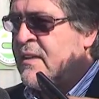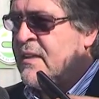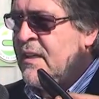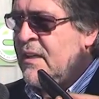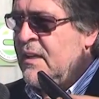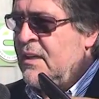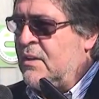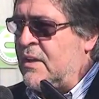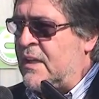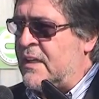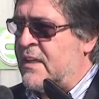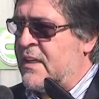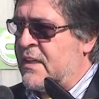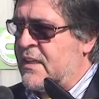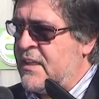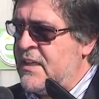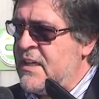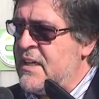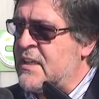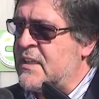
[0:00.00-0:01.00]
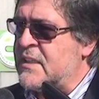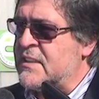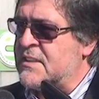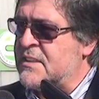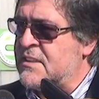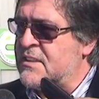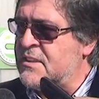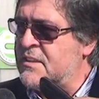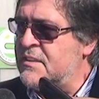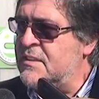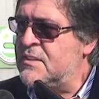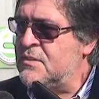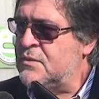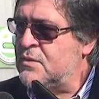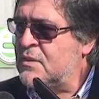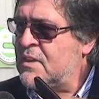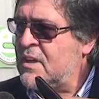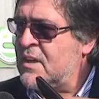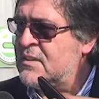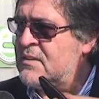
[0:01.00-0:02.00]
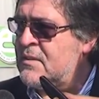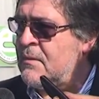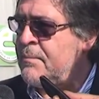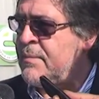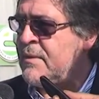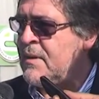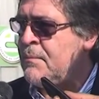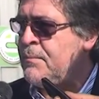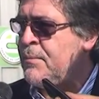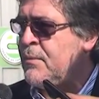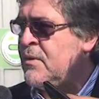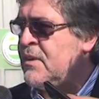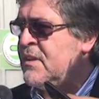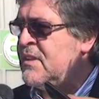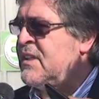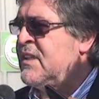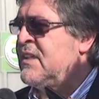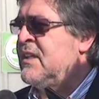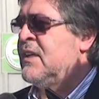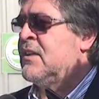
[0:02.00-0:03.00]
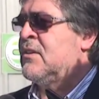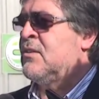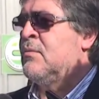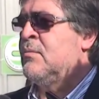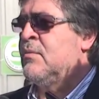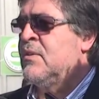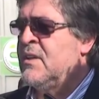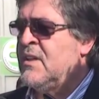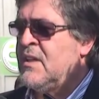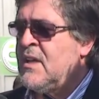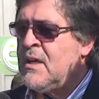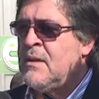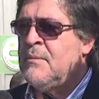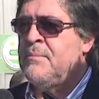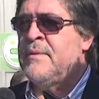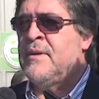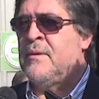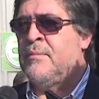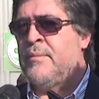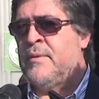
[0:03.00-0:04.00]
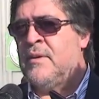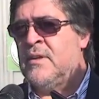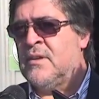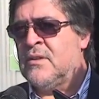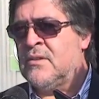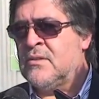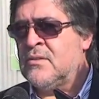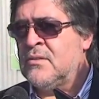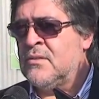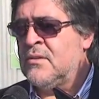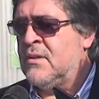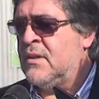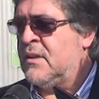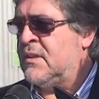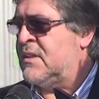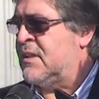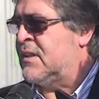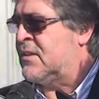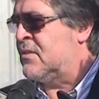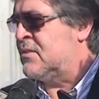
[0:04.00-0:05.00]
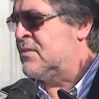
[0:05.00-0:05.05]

que la energía que recibe en su casa para poder tener comodidad, para poder este,